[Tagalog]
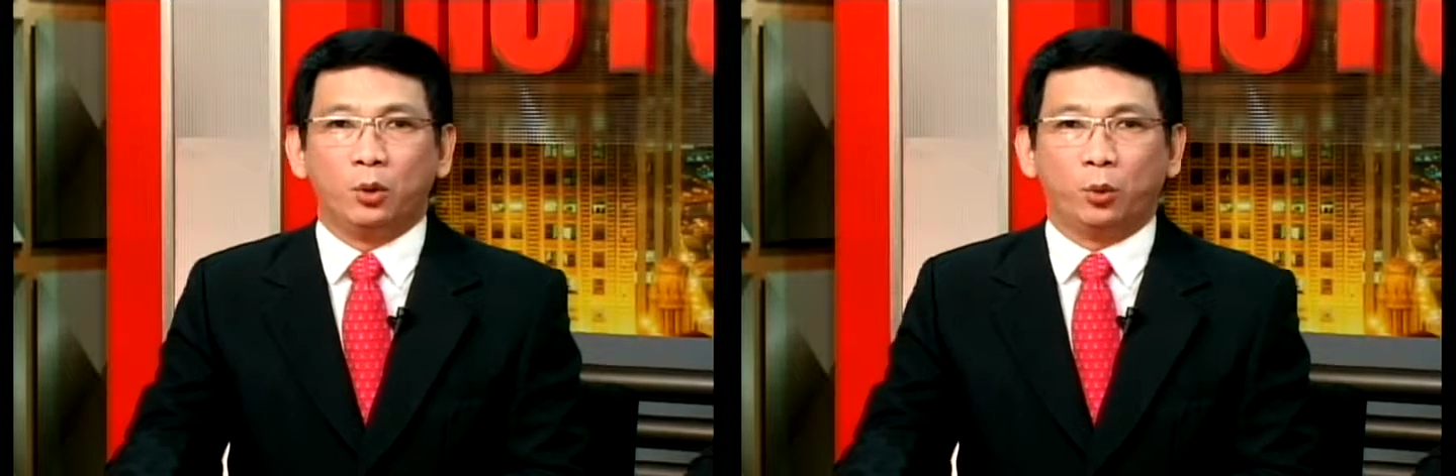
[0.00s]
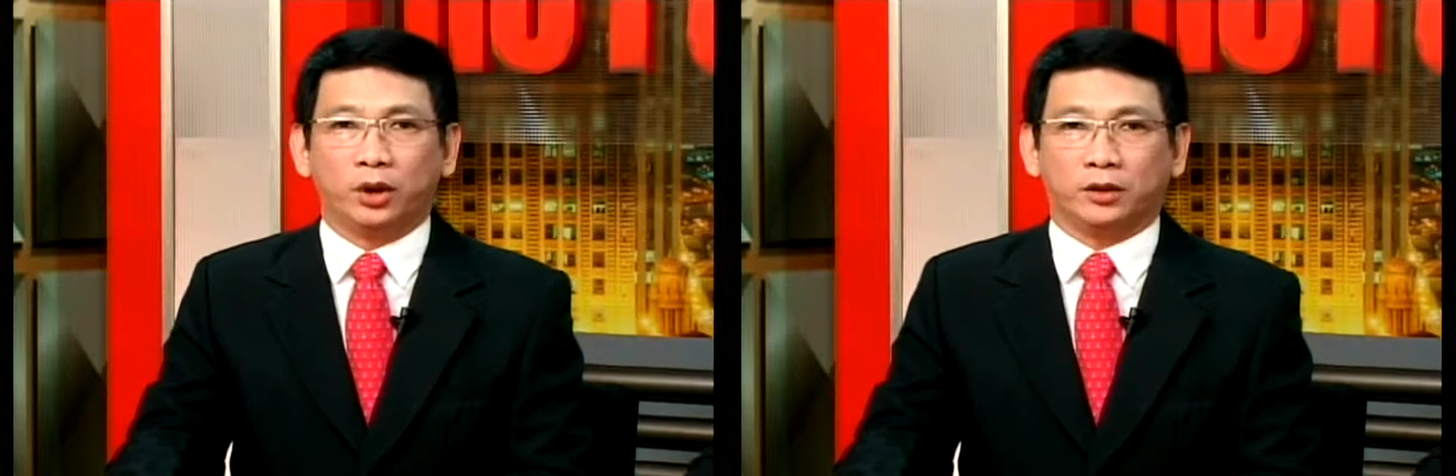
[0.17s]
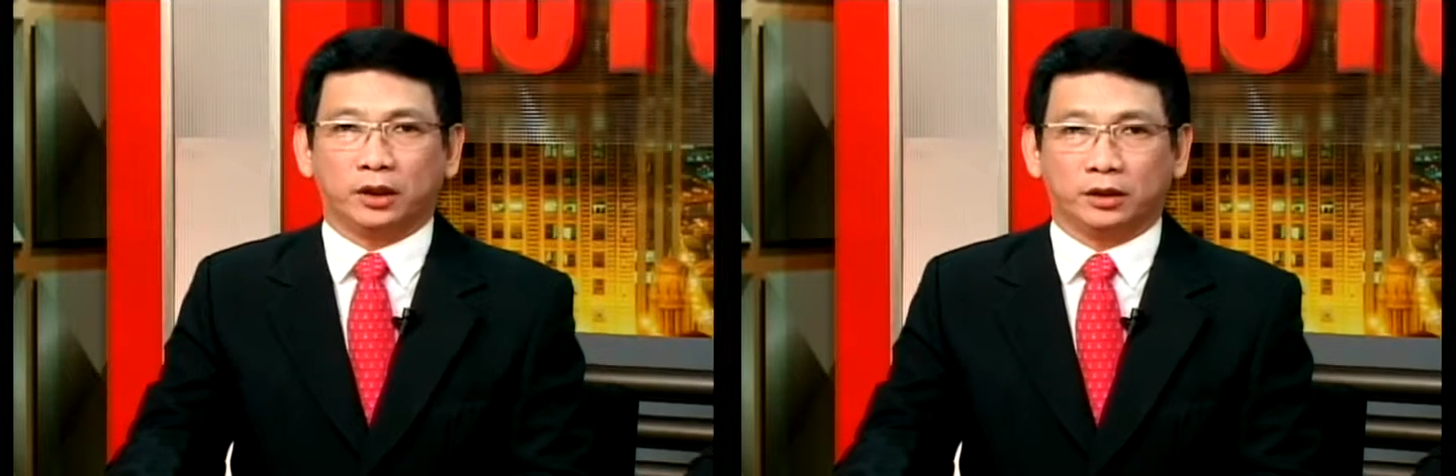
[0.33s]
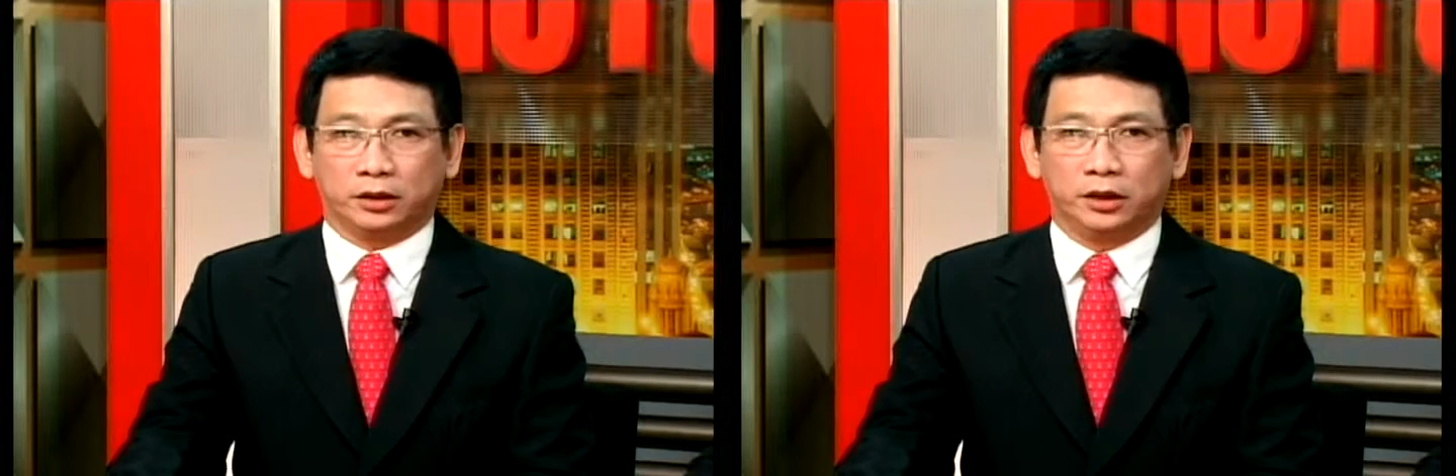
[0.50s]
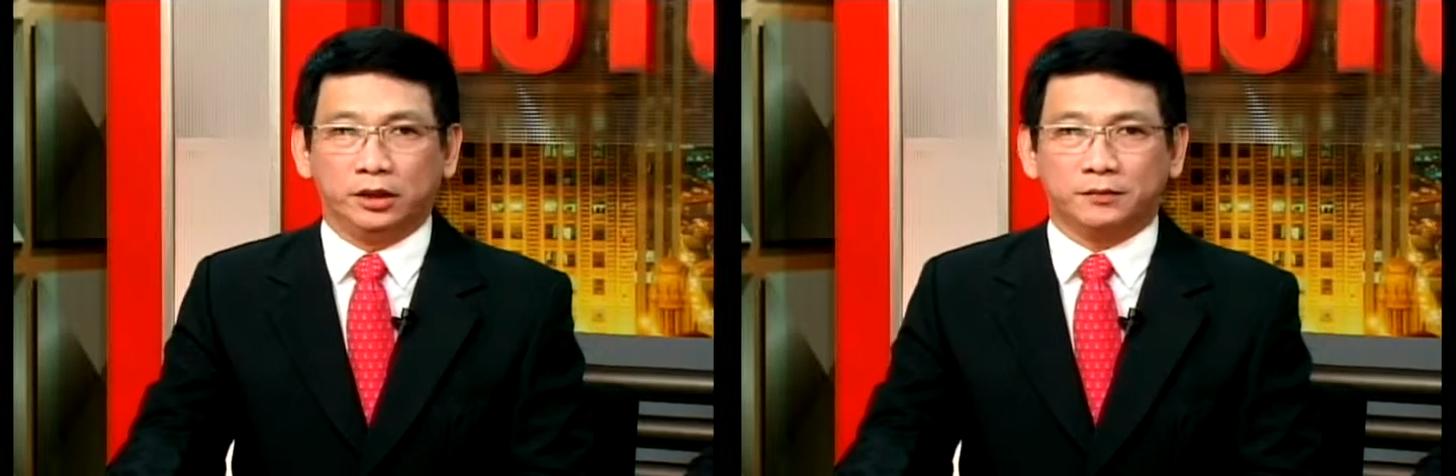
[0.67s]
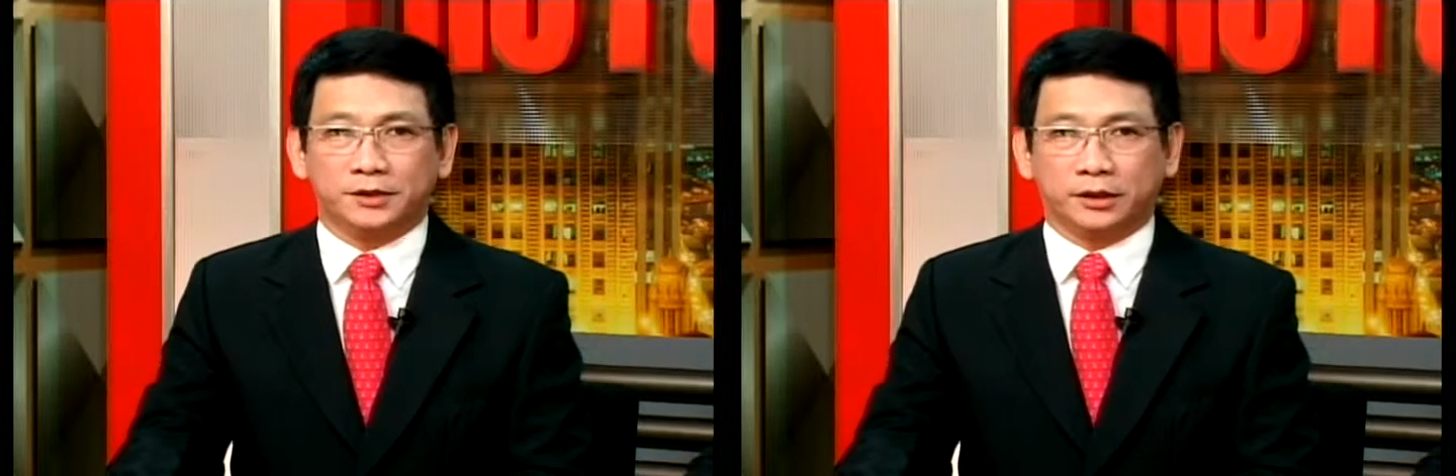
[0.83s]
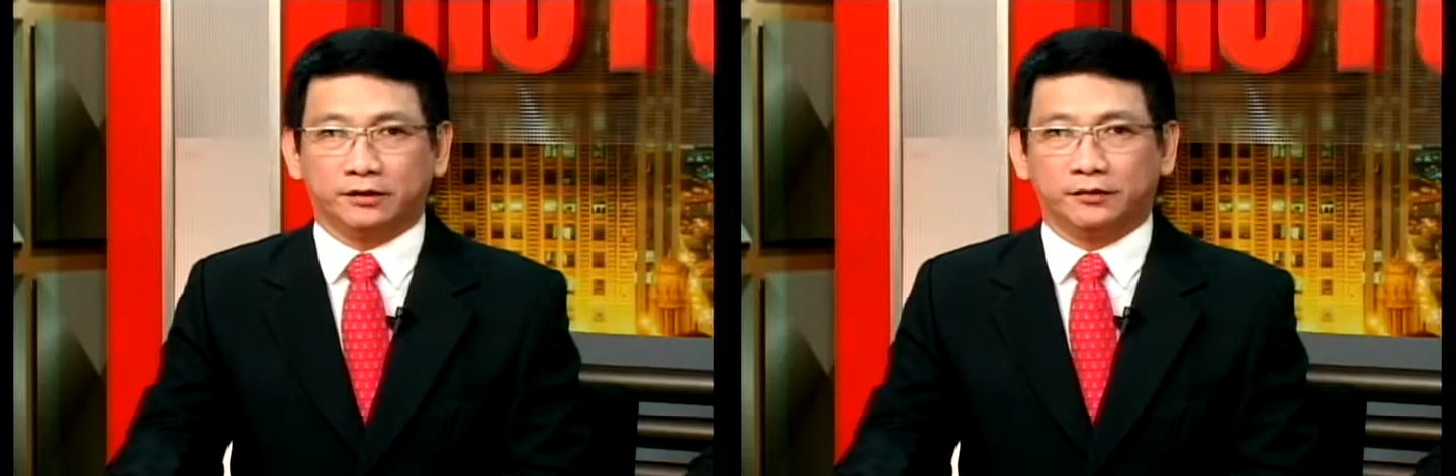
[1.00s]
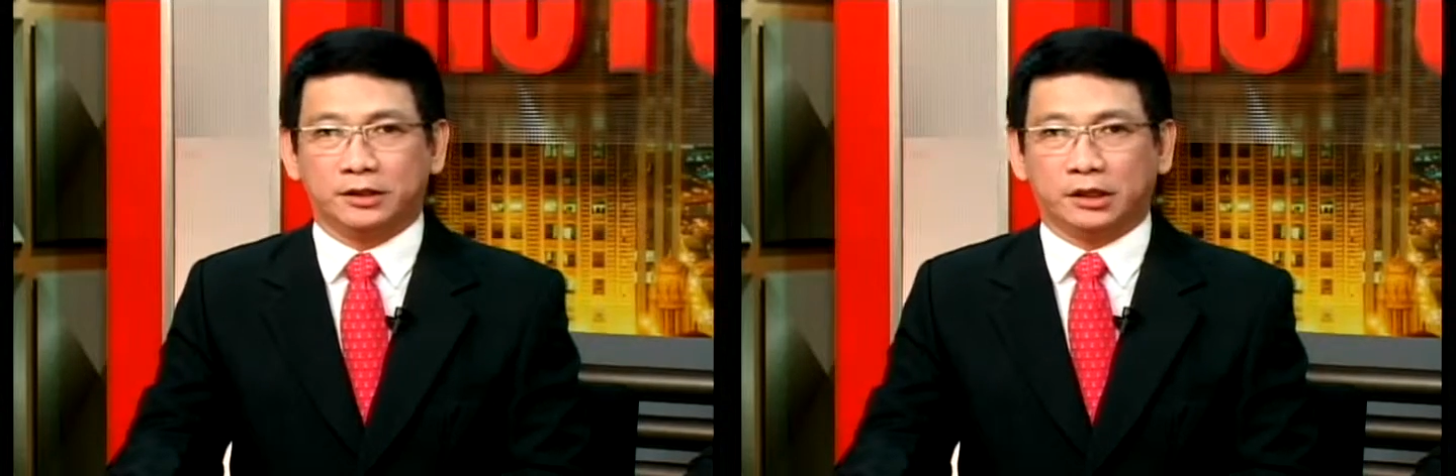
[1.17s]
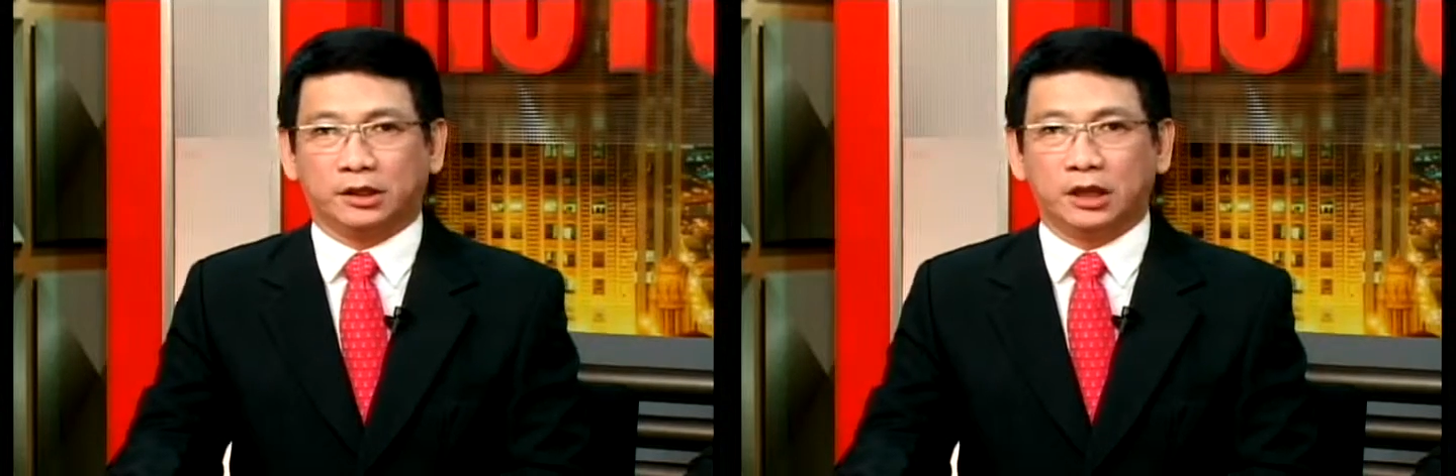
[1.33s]
with return of
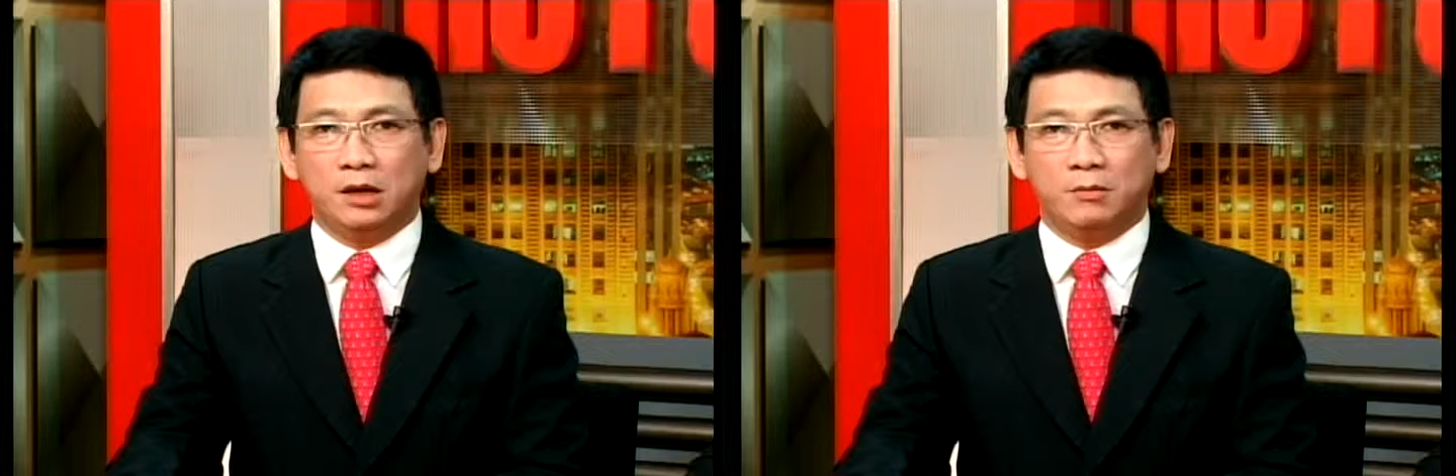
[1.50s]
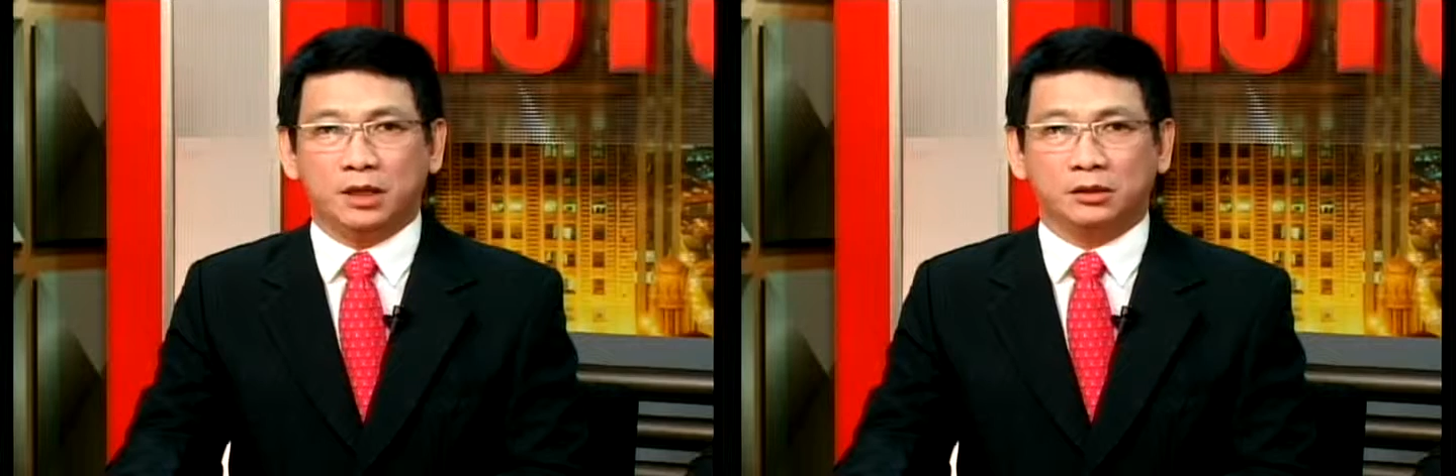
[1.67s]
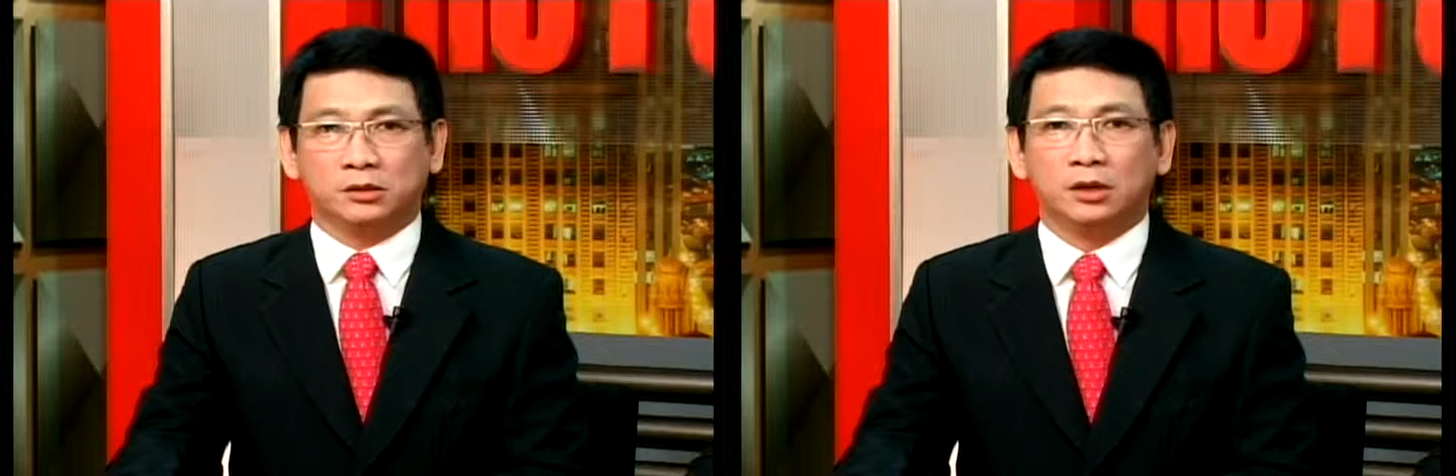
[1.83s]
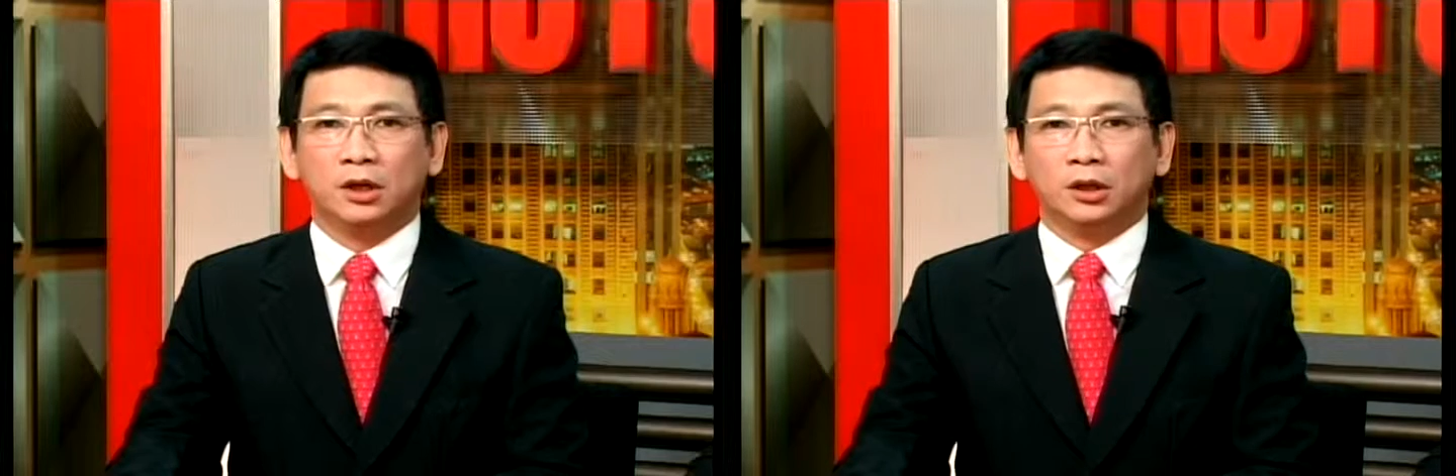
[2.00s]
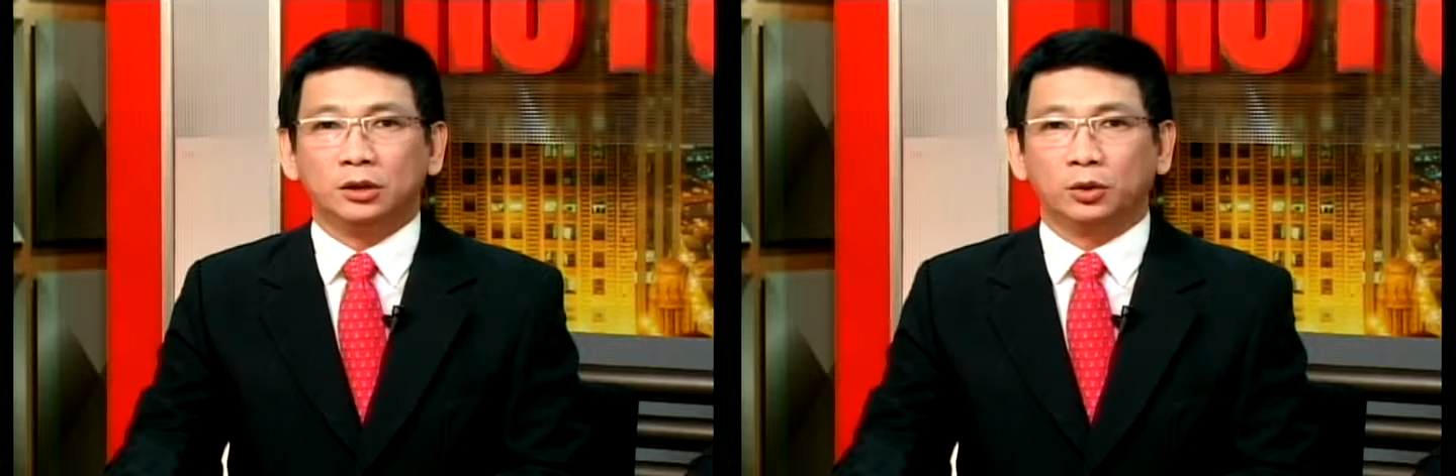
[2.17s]
service agreements